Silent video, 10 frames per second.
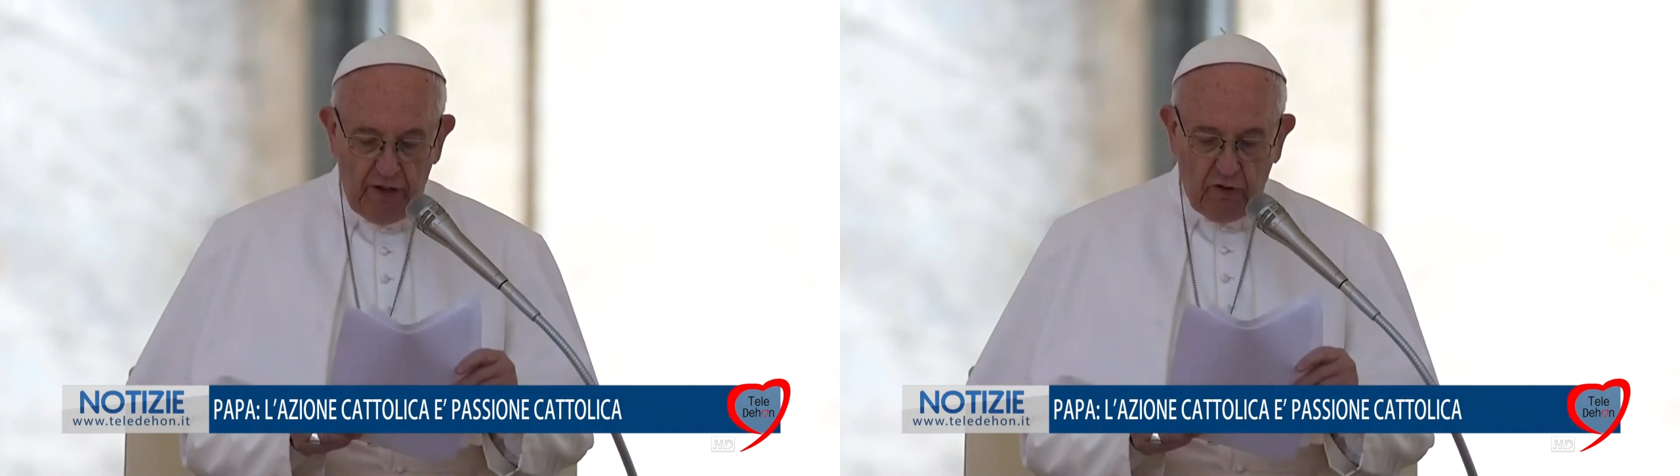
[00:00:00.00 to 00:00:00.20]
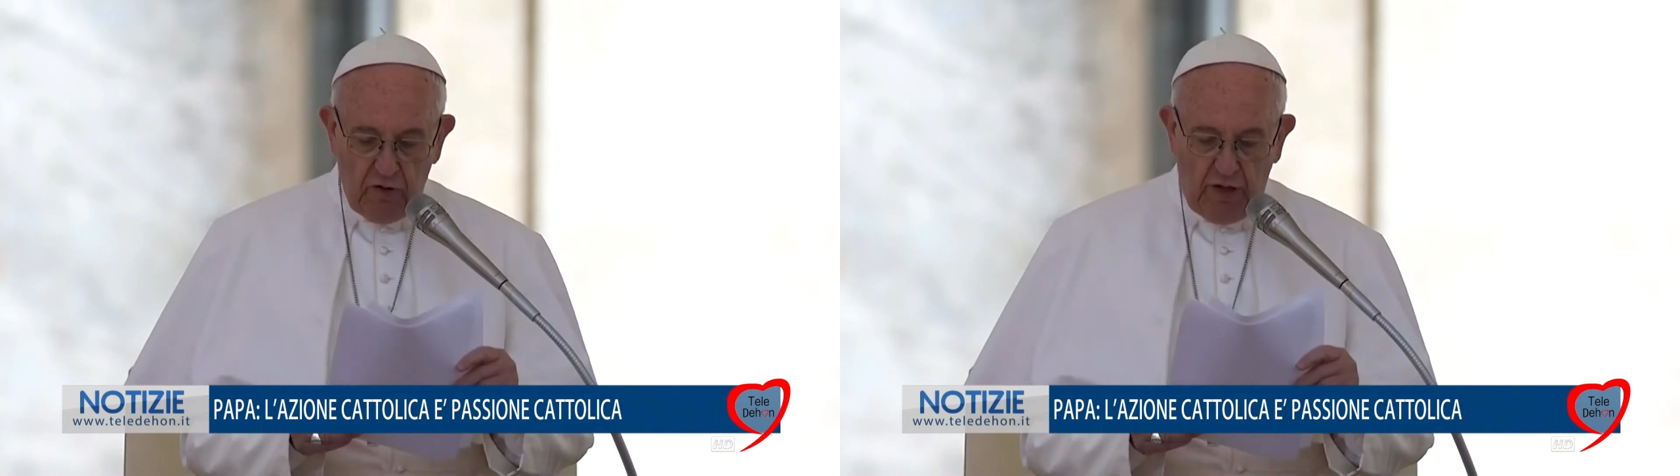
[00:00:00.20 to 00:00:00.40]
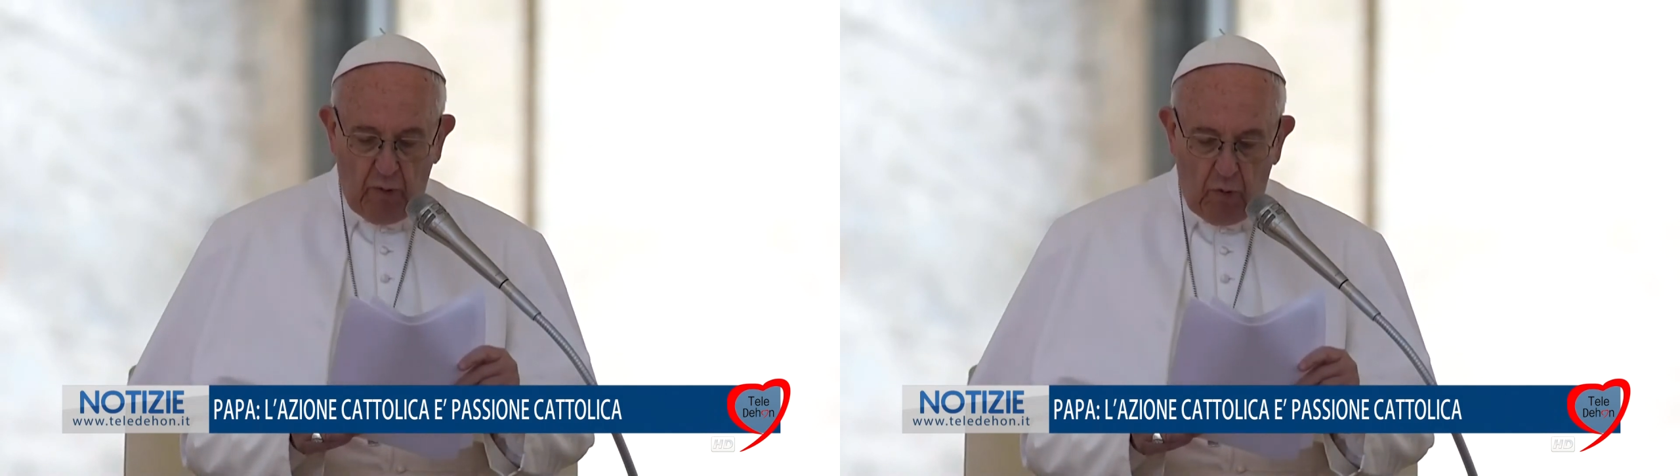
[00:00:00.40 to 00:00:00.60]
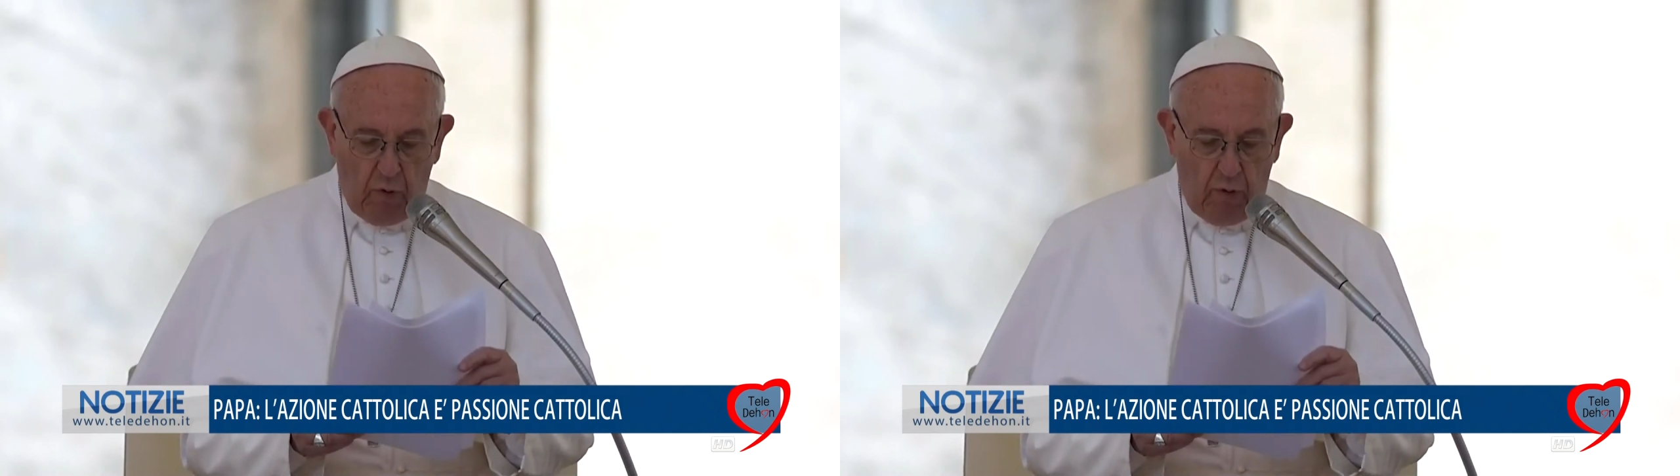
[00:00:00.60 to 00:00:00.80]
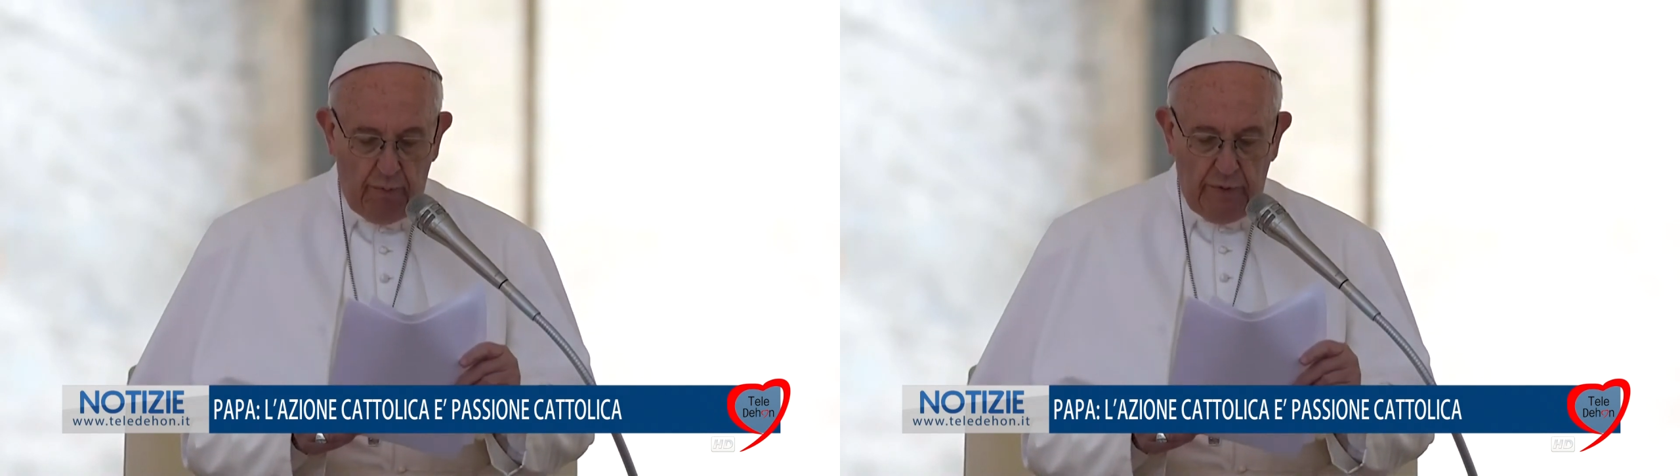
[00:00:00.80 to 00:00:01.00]
da
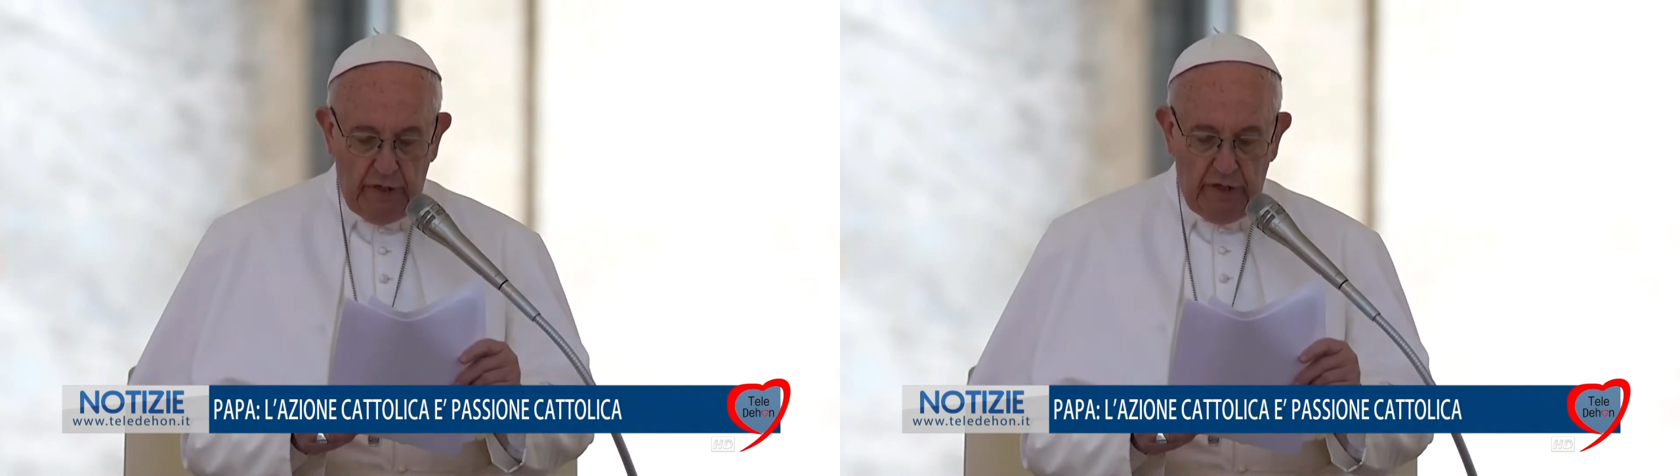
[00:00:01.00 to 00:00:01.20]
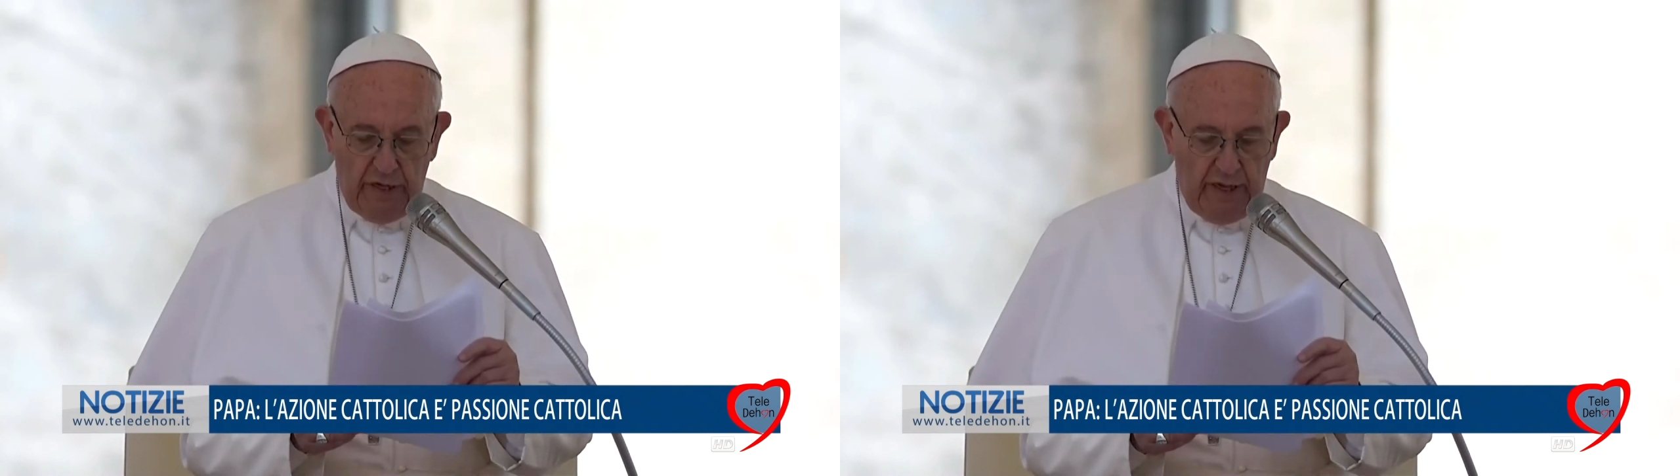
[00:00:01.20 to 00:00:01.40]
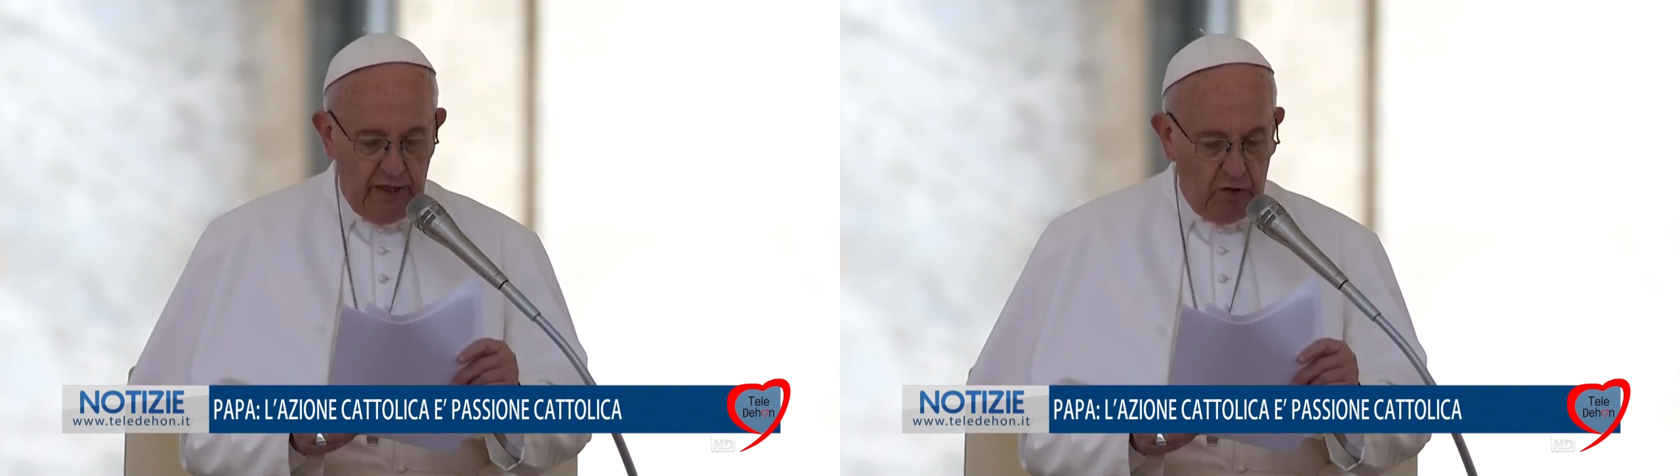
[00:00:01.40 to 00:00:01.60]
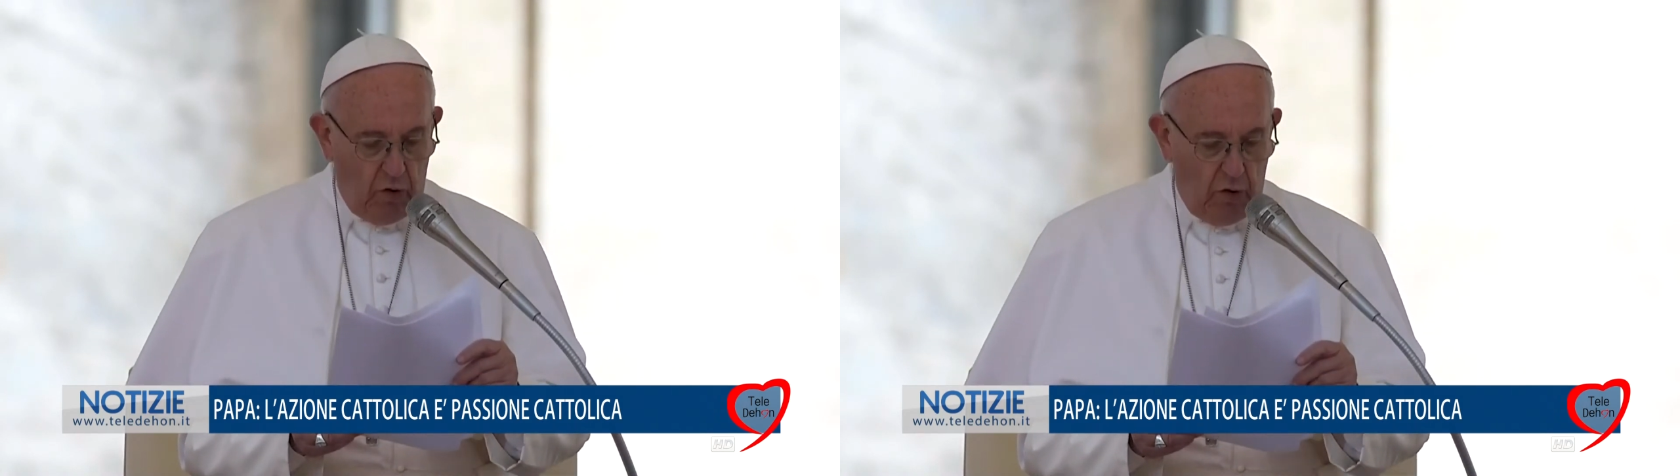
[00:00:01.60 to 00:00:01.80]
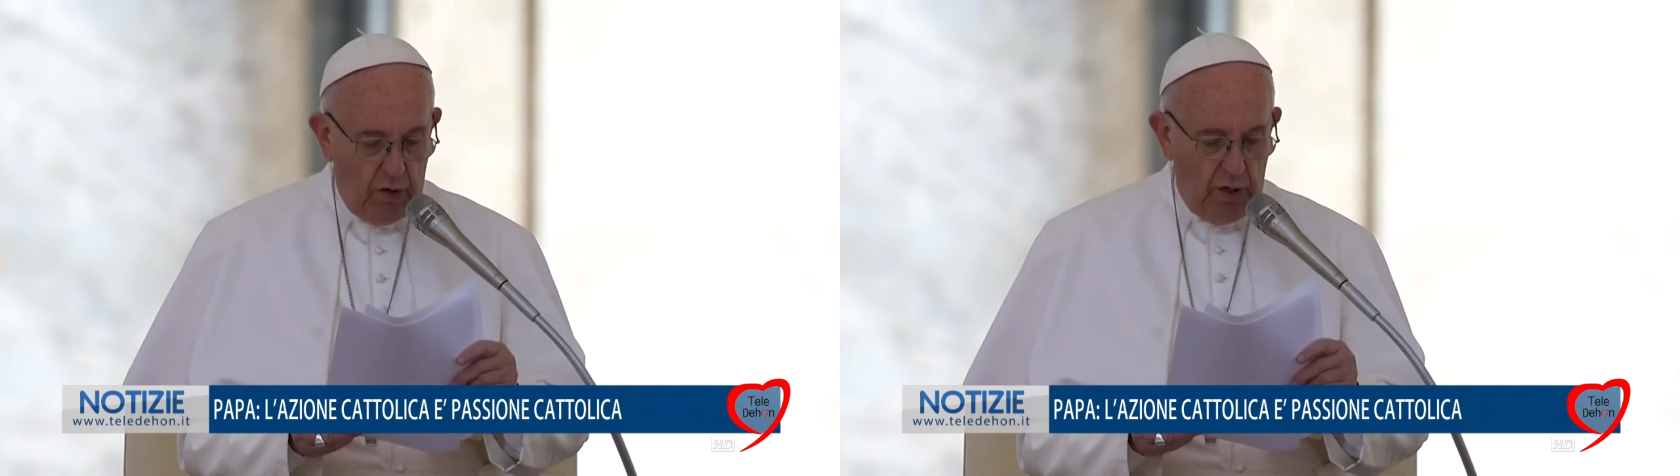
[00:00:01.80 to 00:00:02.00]
uomini e
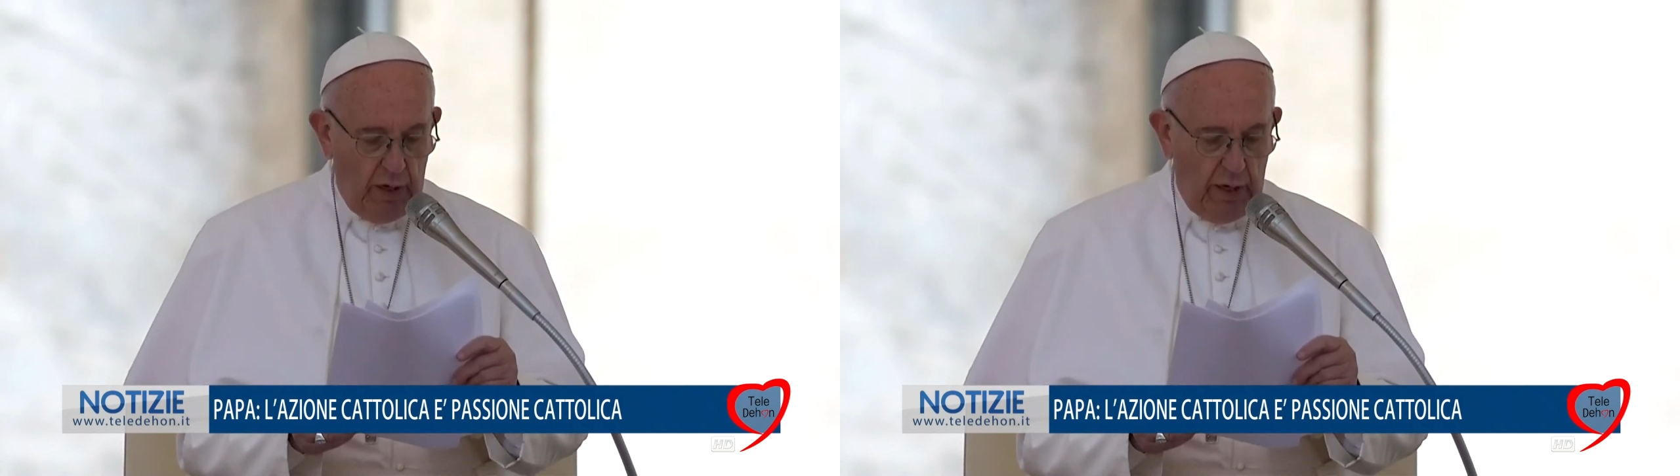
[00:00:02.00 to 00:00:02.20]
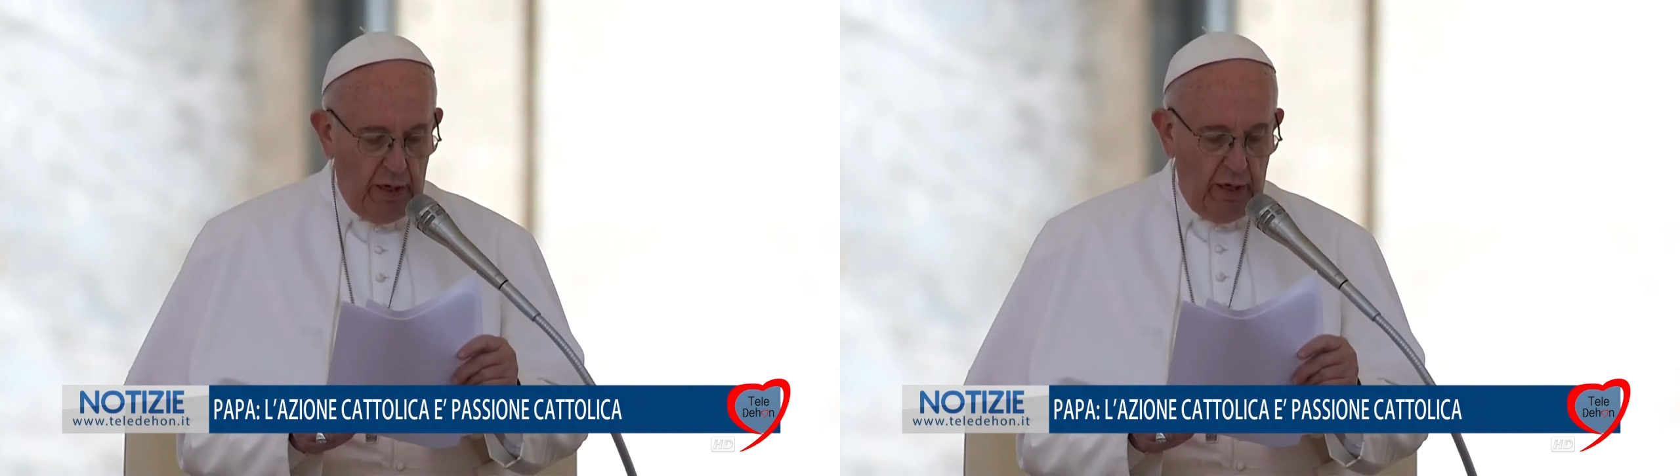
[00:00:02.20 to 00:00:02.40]
donne